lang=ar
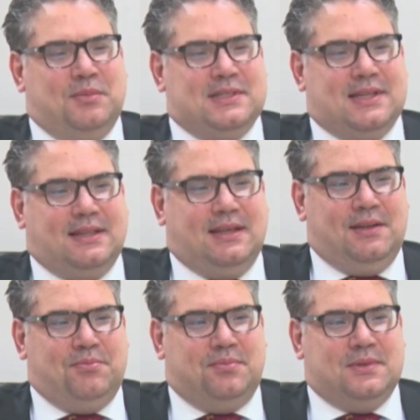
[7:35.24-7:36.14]
السفير
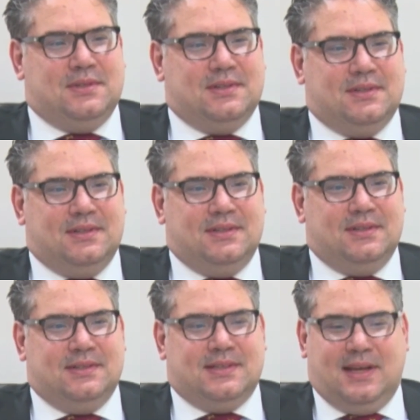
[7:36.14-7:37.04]
التركي استعداده
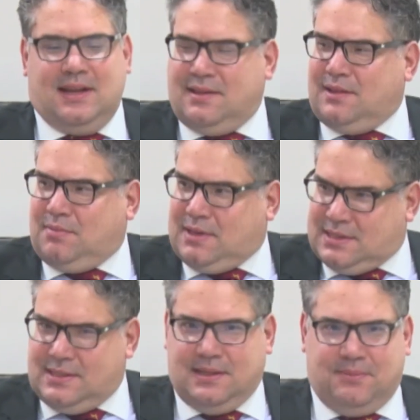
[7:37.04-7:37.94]
للعمل
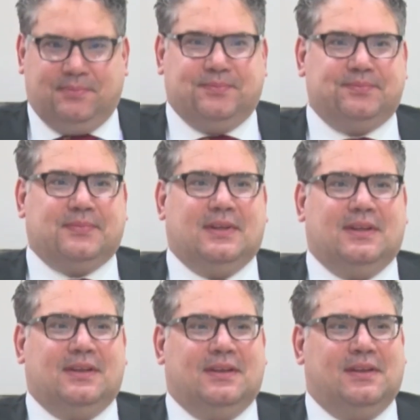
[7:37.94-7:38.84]
على الدفع بتطوير
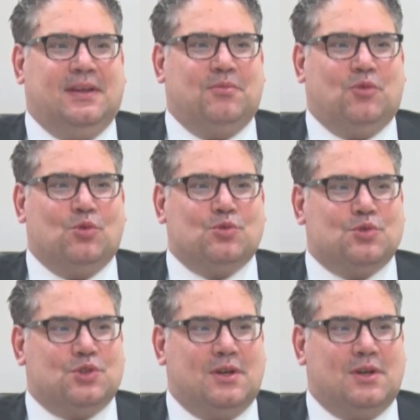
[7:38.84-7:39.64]
التعاون القائم